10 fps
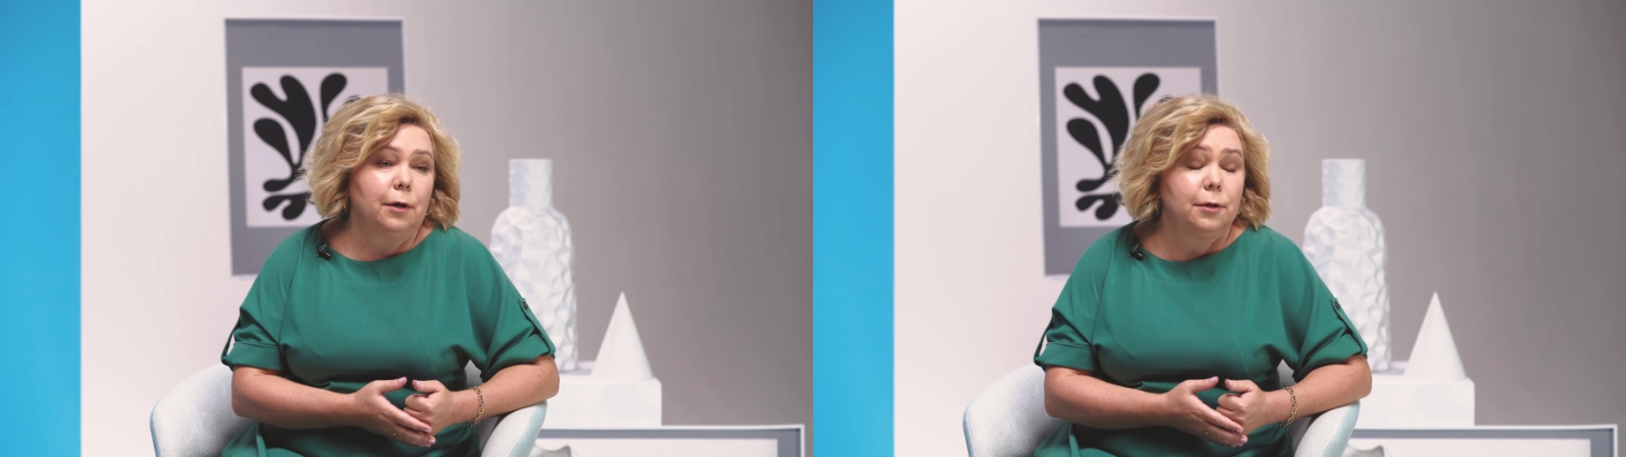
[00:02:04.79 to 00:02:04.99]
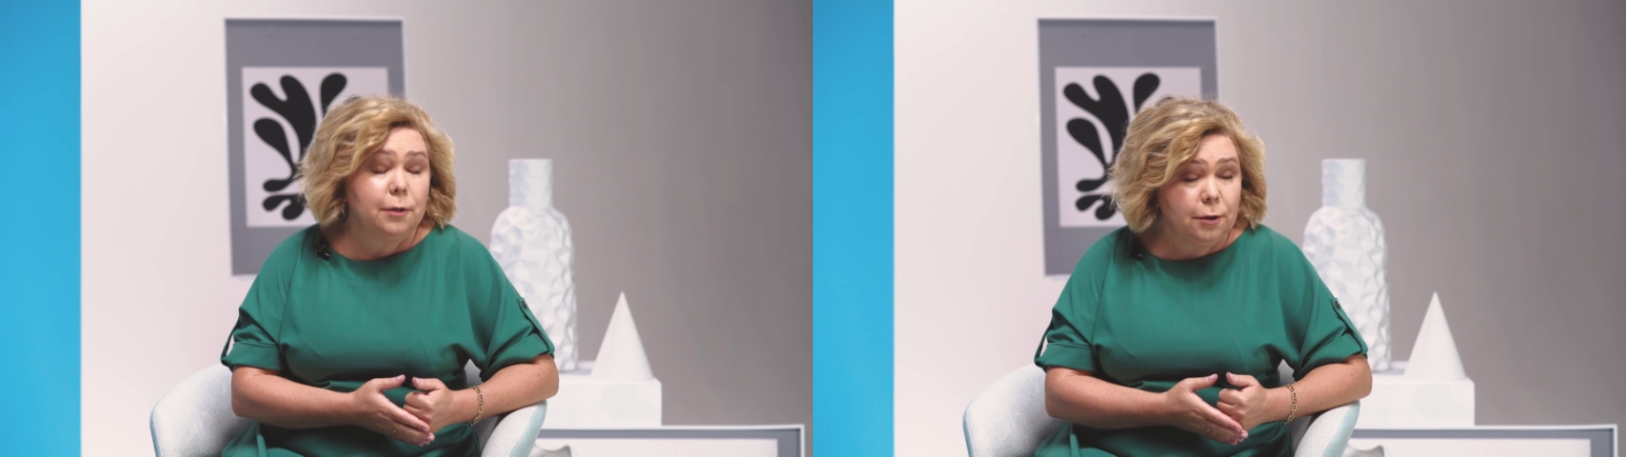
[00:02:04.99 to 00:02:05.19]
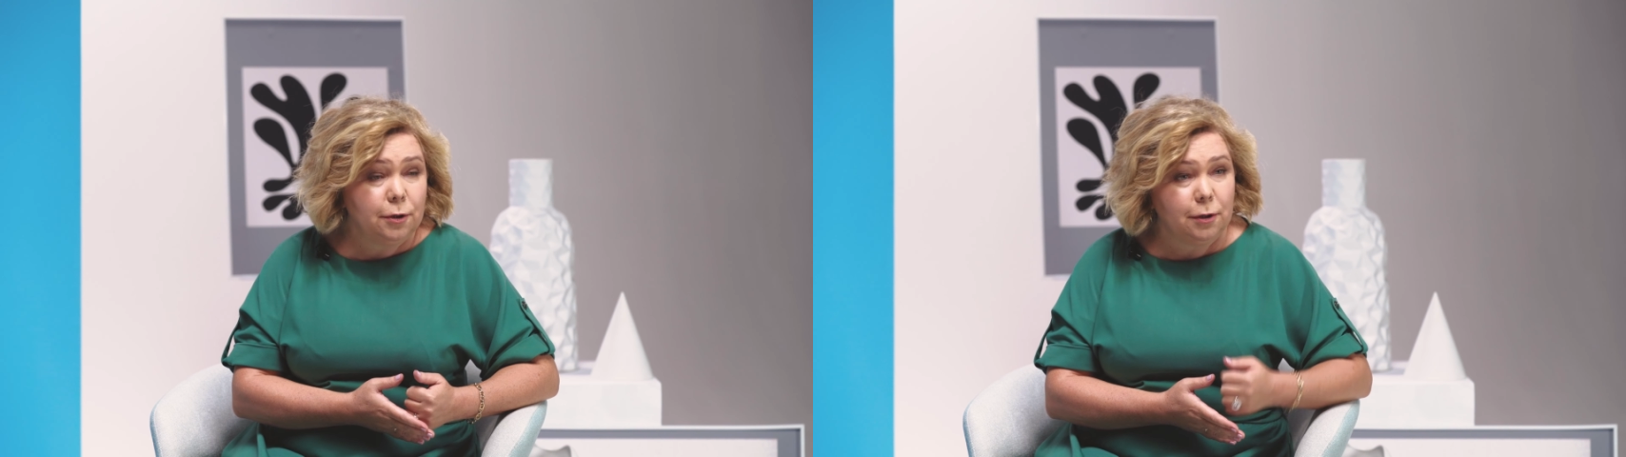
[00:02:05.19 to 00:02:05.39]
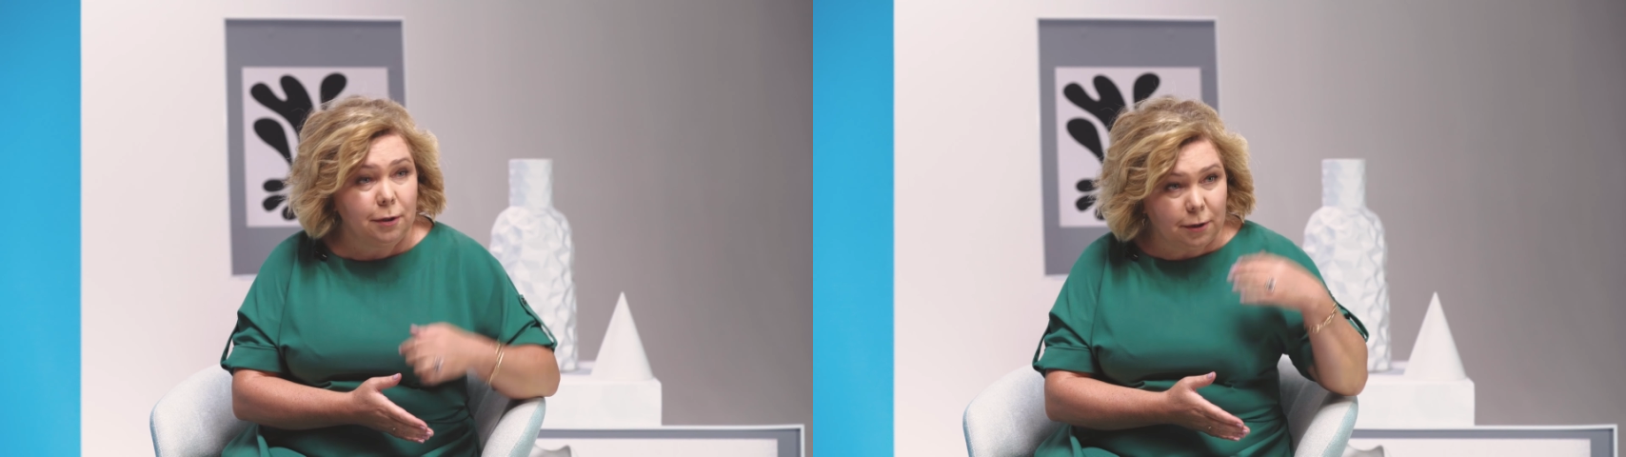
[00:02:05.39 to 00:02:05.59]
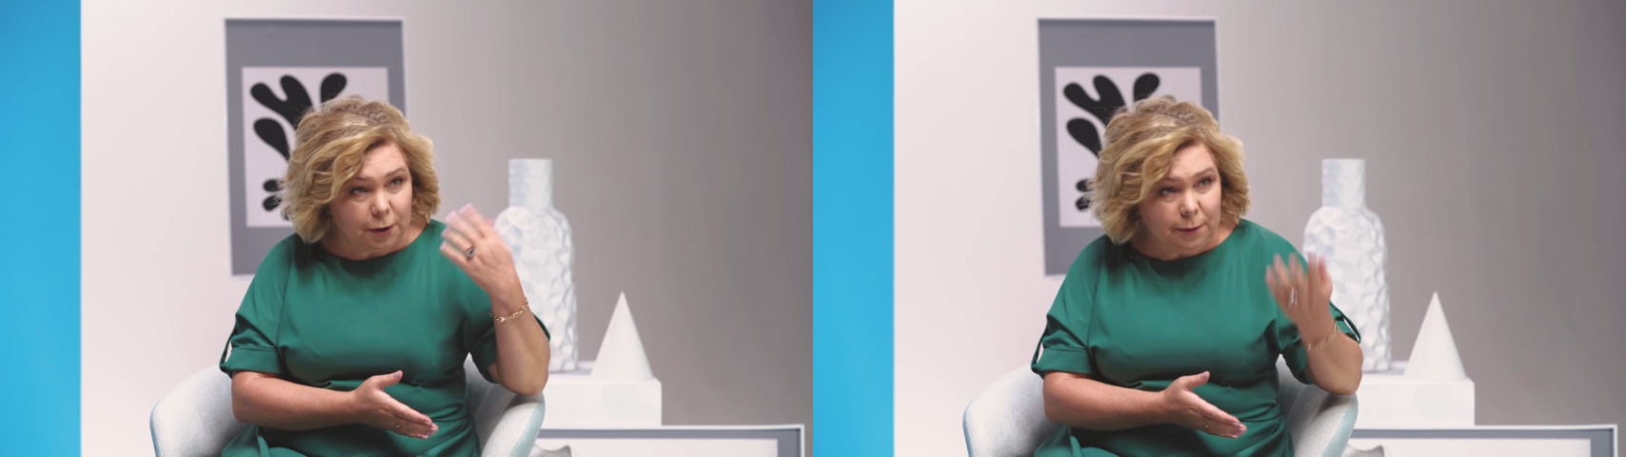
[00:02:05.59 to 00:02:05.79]

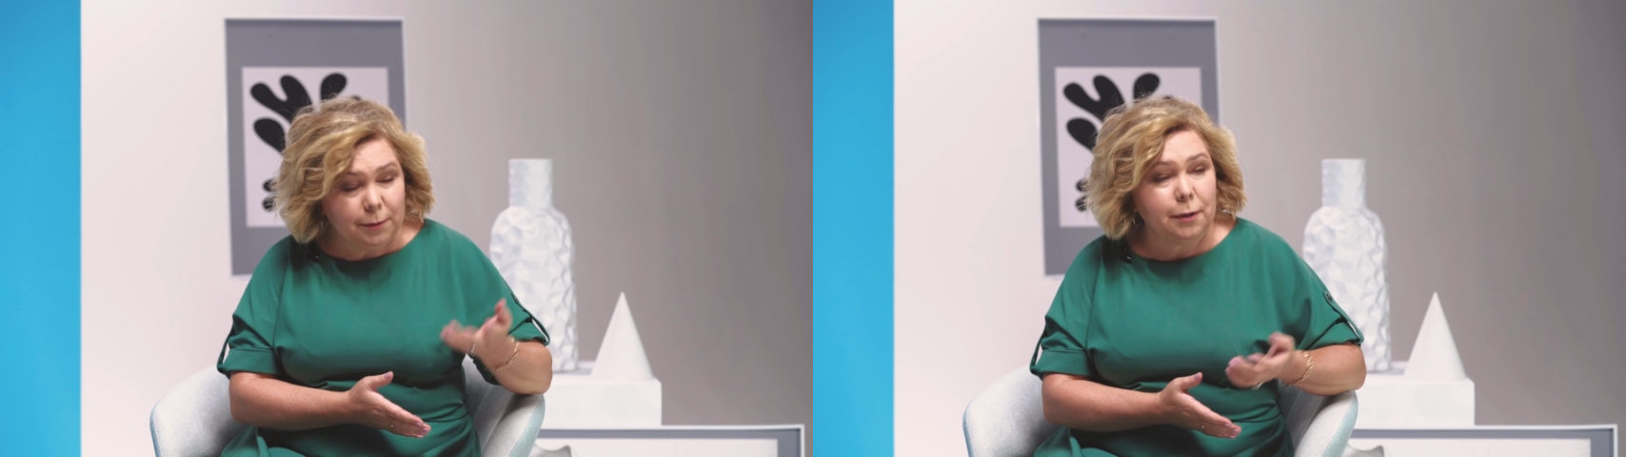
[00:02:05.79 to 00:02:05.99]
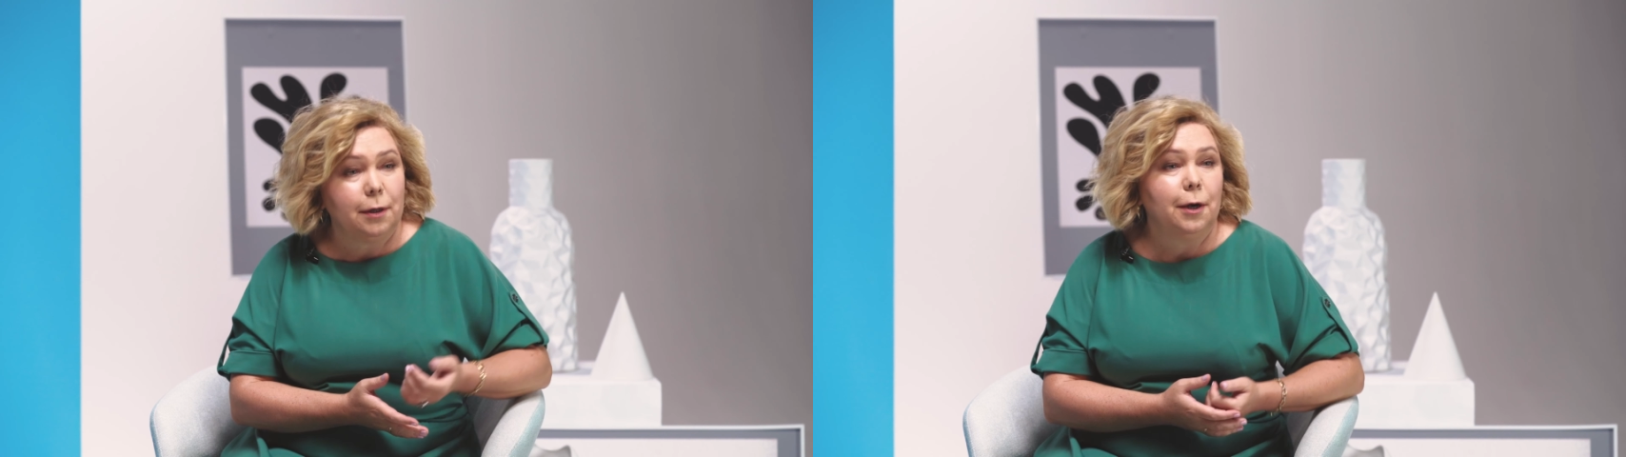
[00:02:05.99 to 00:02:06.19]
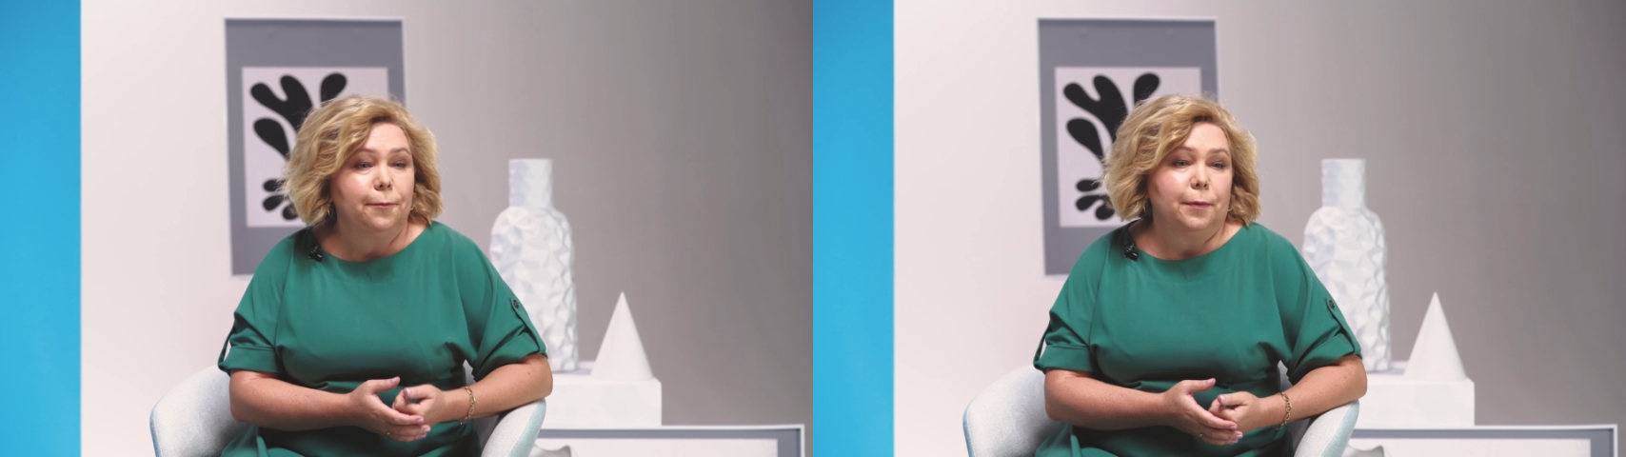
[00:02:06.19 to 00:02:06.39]
античной, римской,